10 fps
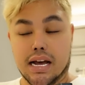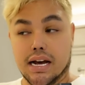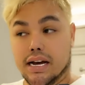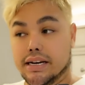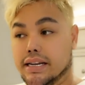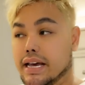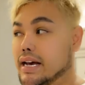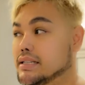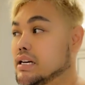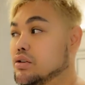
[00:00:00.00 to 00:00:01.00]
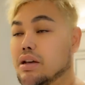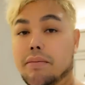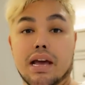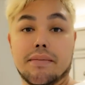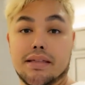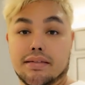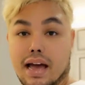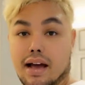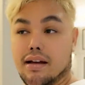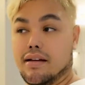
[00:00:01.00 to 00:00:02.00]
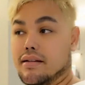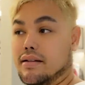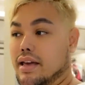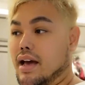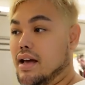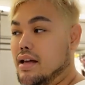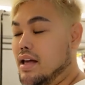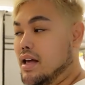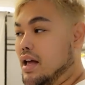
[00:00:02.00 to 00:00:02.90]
uh, di Yayasan Dunia Mega Bintang ya.